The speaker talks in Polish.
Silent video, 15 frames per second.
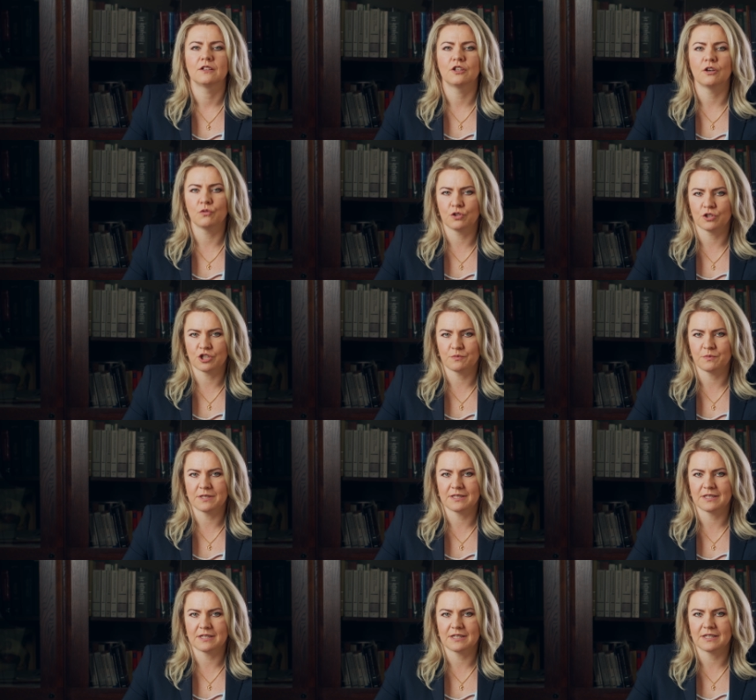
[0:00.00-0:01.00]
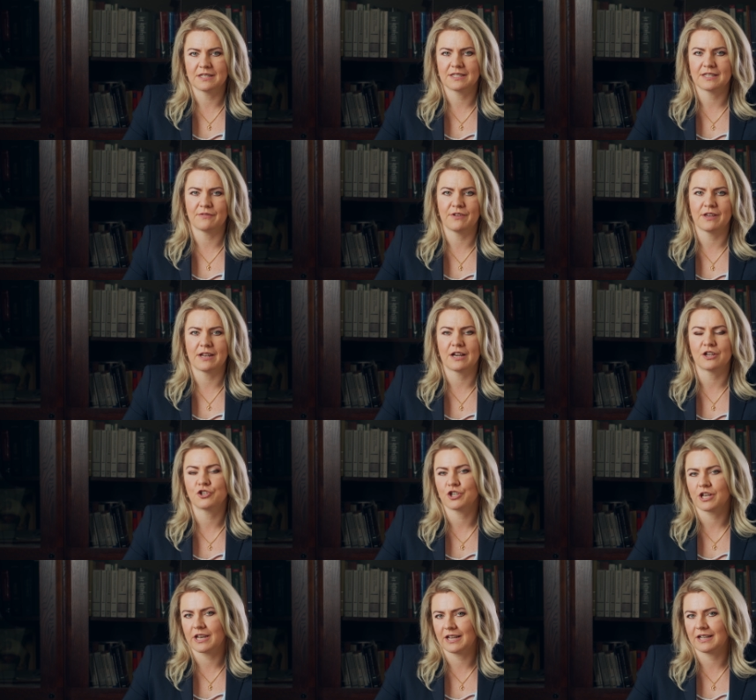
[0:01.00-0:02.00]
Dowód osobisty zawiera
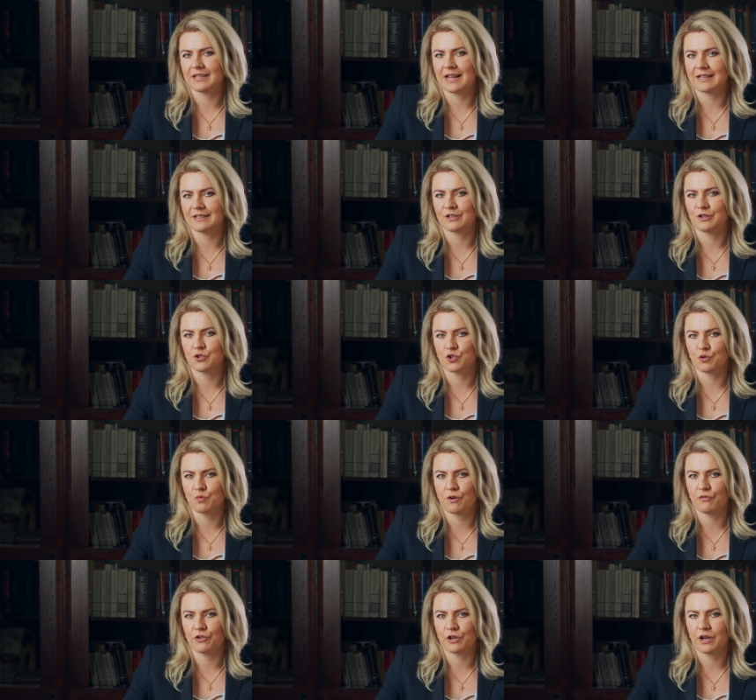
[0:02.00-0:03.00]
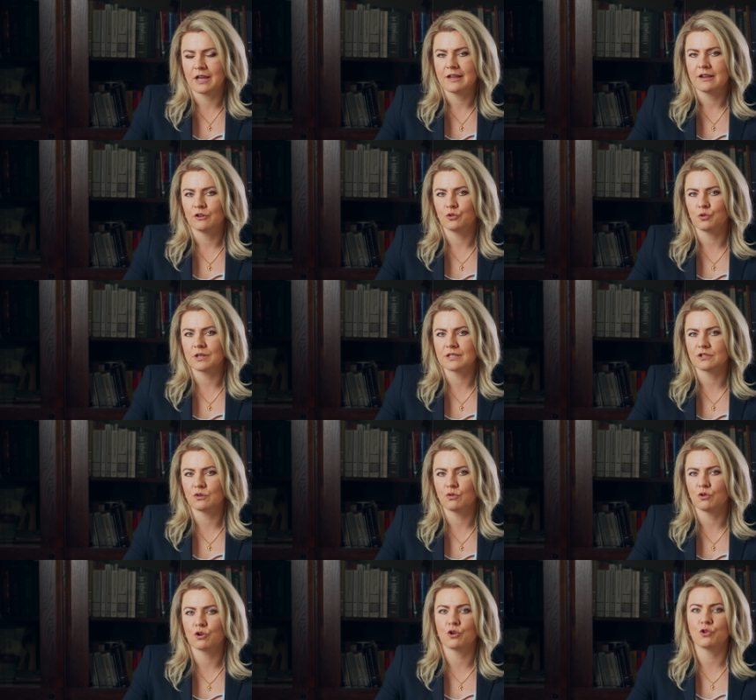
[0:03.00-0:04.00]
szereg danych osobowych, które
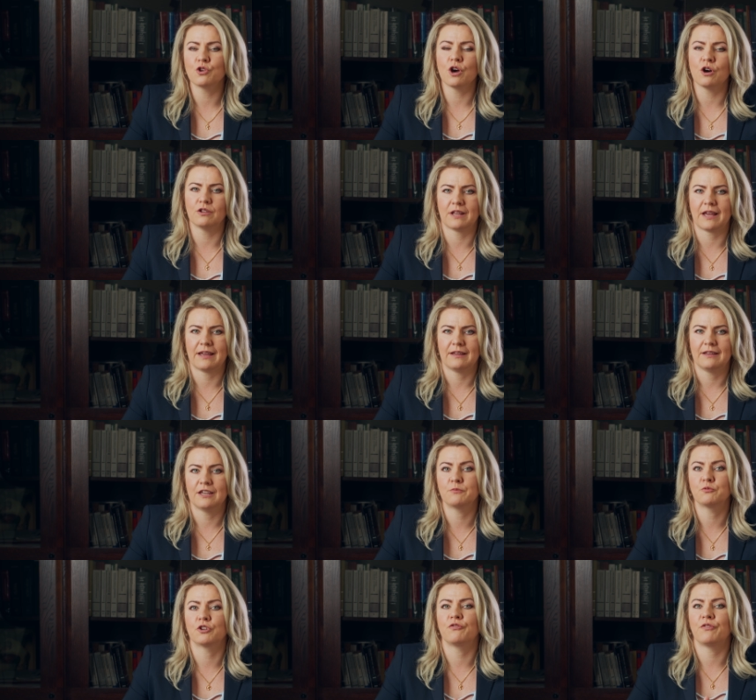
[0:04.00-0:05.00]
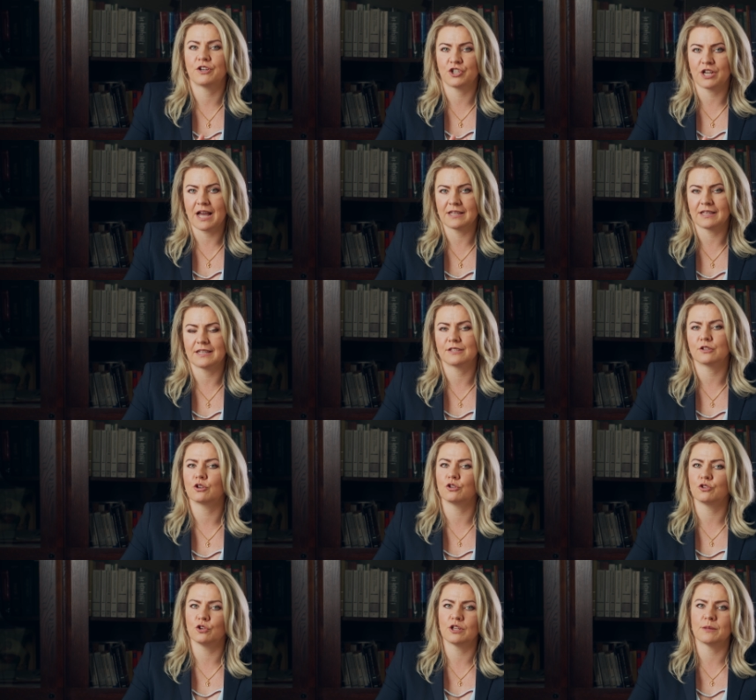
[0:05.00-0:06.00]
są chronione, ich przetwarzanie jest
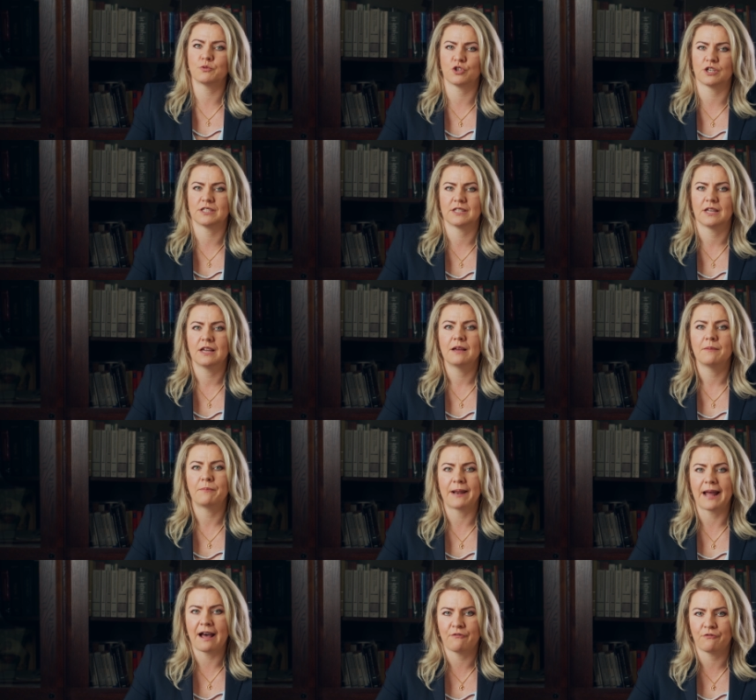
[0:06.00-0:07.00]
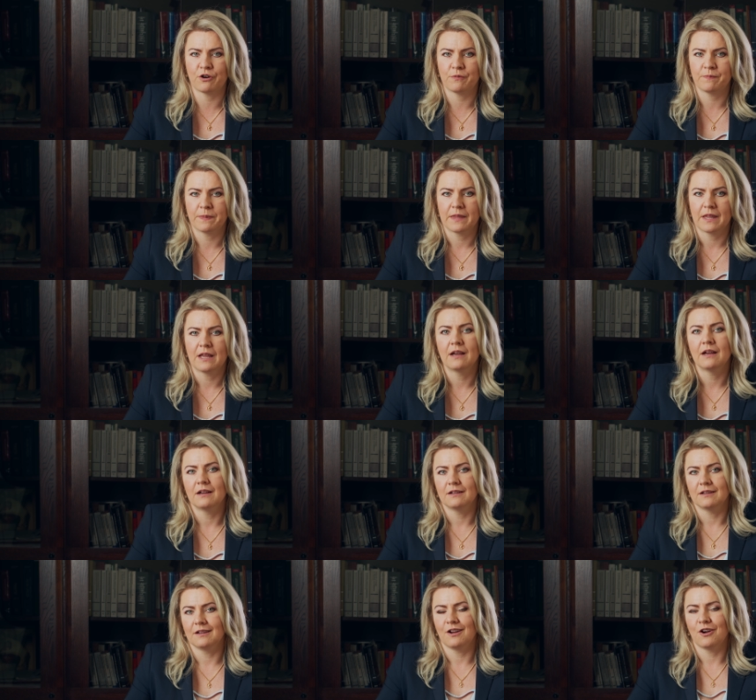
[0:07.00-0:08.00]
chronione przez prawo,
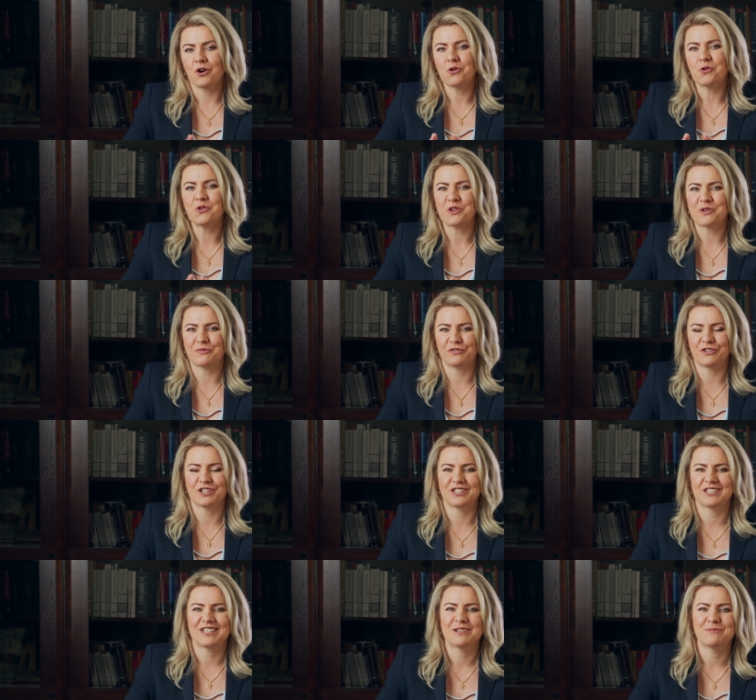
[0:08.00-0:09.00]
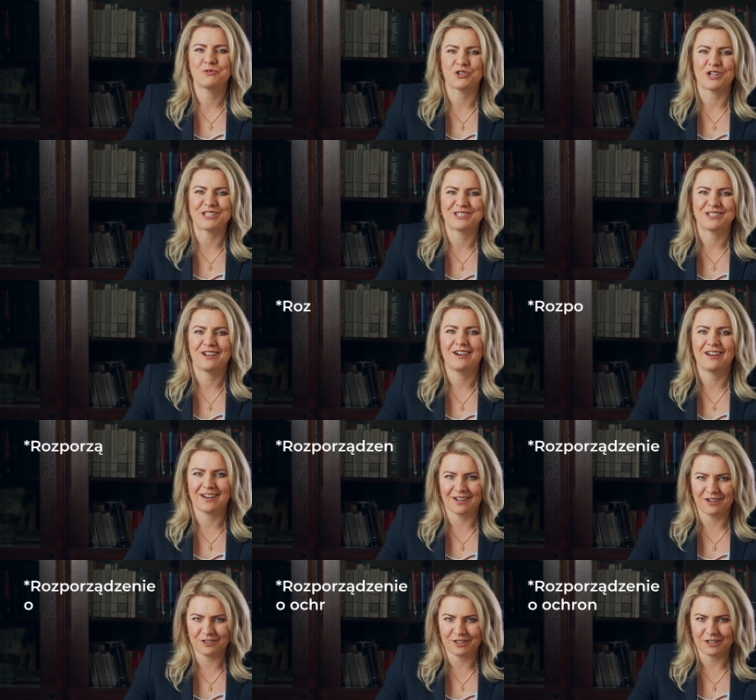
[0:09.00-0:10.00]
ogólnie mówiąc przez
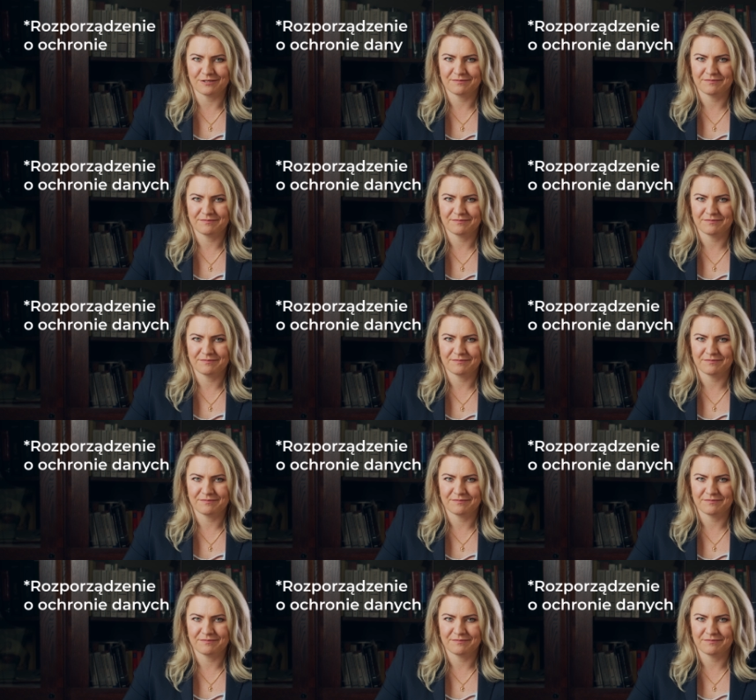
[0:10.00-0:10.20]
RODO.